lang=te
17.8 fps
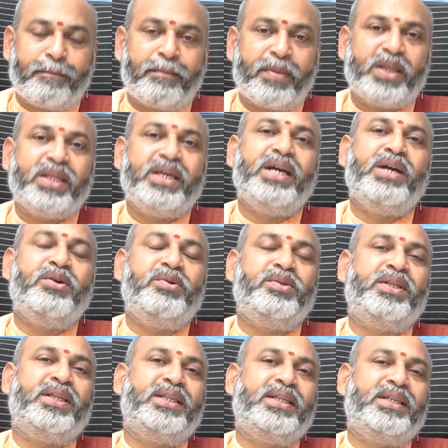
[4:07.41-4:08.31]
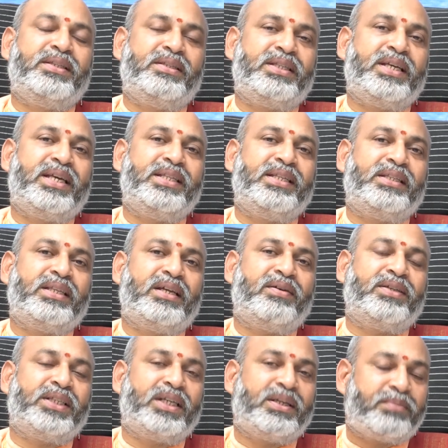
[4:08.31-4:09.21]
పదిహేడవ తేదీ తేదీ
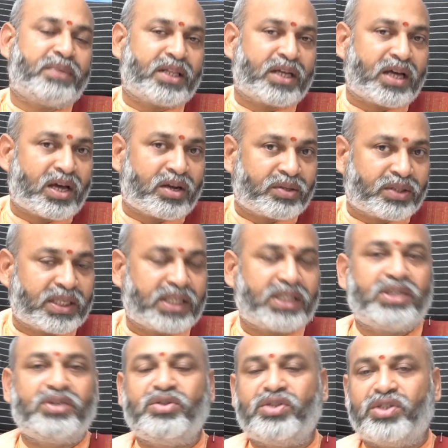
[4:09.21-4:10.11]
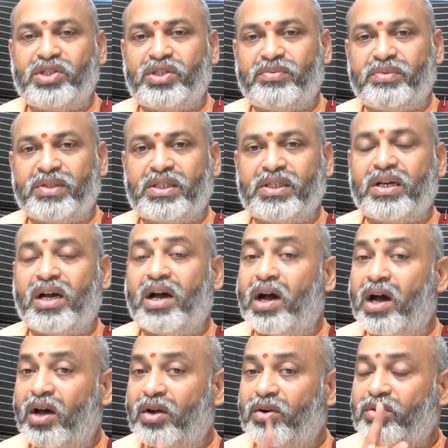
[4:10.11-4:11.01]
తర్వాత అంటే పదహారో తేదీ నుంచి ఇంచుమించుగా
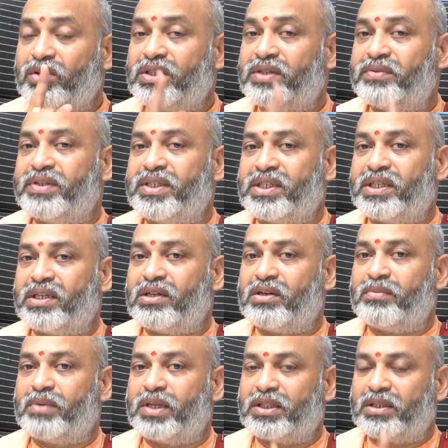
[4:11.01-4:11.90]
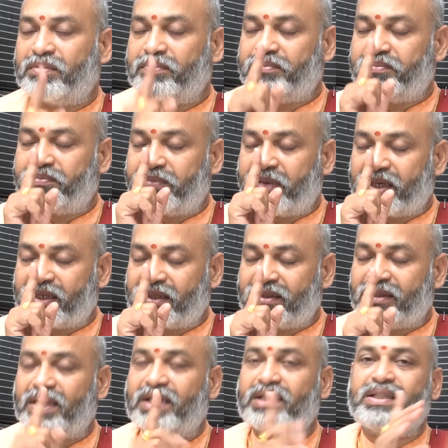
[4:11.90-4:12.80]
ఆరోగ్య విషయంలో మాత్రం
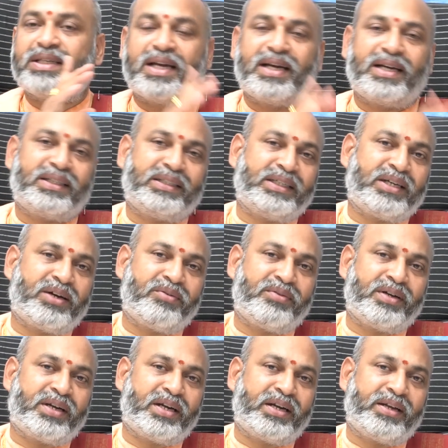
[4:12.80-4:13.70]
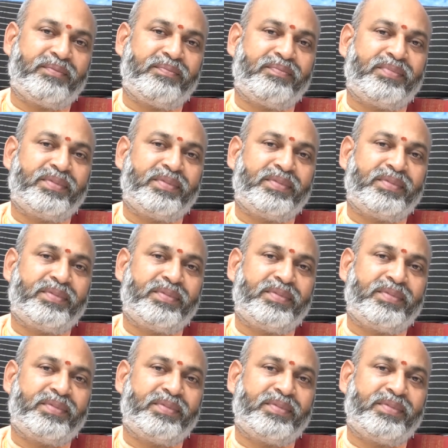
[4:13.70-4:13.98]
పర్టికులర్గా జాగ్రత్తగా ఉండండి